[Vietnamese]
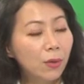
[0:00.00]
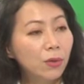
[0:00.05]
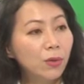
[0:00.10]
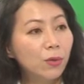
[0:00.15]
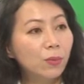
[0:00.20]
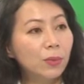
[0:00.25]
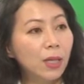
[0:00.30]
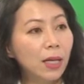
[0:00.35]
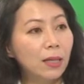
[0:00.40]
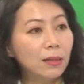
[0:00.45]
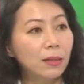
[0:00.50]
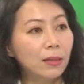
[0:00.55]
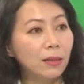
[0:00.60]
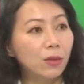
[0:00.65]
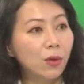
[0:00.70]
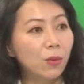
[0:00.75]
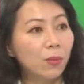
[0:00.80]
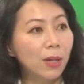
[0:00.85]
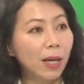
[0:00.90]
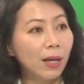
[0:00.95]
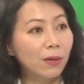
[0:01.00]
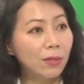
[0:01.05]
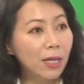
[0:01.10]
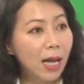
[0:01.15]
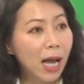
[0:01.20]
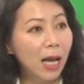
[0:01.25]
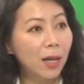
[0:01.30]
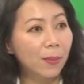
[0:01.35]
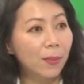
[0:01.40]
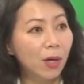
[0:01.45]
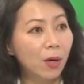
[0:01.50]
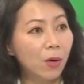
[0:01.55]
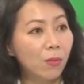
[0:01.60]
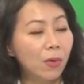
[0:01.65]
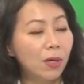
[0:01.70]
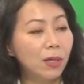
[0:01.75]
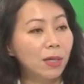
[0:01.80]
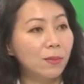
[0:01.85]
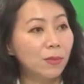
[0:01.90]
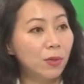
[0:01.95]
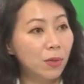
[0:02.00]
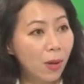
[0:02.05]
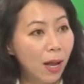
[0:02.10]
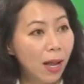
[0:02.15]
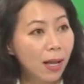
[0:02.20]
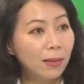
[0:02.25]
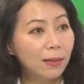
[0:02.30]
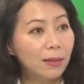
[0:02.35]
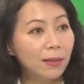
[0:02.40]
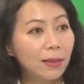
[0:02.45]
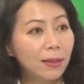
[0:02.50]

chúng ta sử dụng kéo dài mà không có kiểm soát